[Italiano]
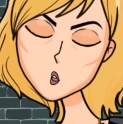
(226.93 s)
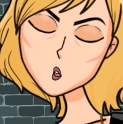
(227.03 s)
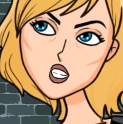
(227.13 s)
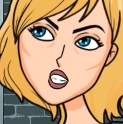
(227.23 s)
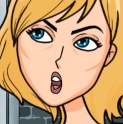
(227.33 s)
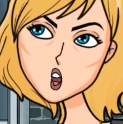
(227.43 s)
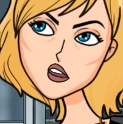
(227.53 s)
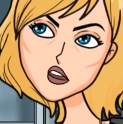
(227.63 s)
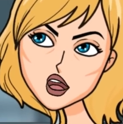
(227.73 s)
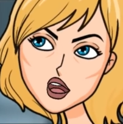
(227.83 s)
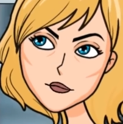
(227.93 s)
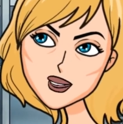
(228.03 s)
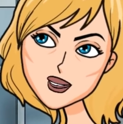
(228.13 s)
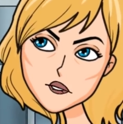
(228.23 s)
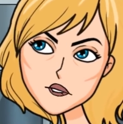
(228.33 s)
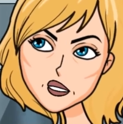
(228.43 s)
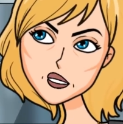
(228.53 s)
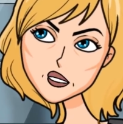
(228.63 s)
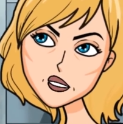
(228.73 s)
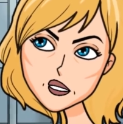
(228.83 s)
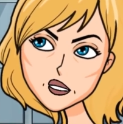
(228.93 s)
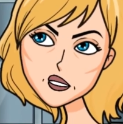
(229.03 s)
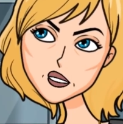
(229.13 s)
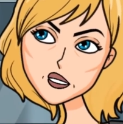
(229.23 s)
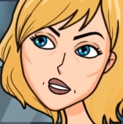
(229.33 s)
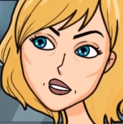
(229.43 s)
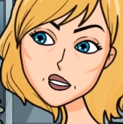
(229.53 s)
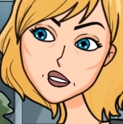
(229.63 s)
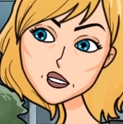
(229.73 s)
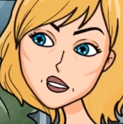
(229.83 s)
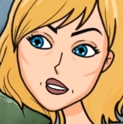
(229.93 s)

potevo frequentare dei ragazzi così irresponsabili.